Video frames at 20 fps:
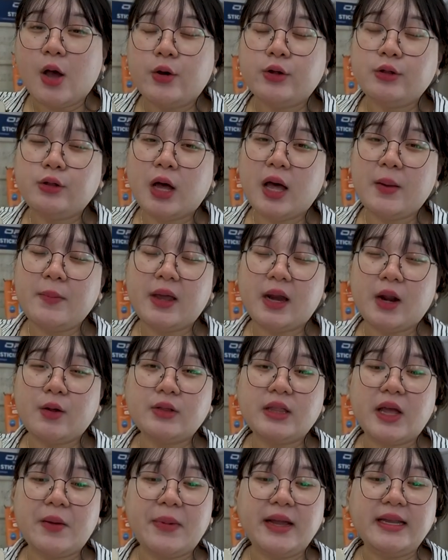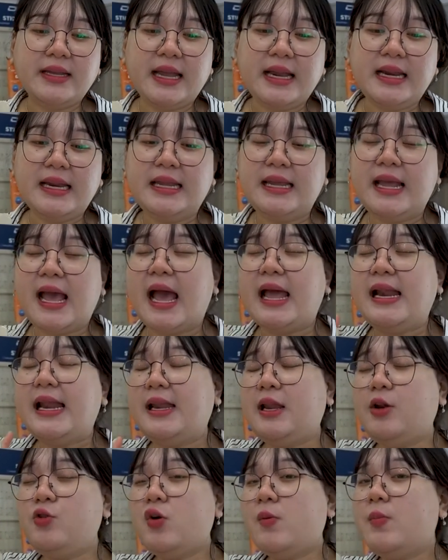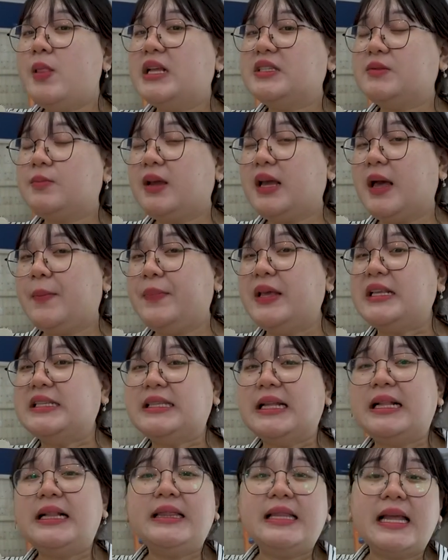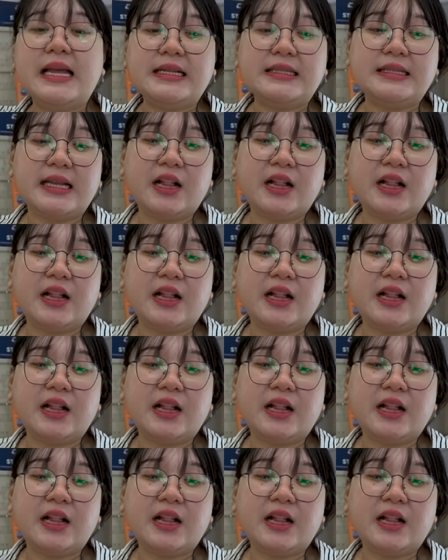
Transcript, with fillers: untuk kamera utamanya dia ada di 12 megapiksel dari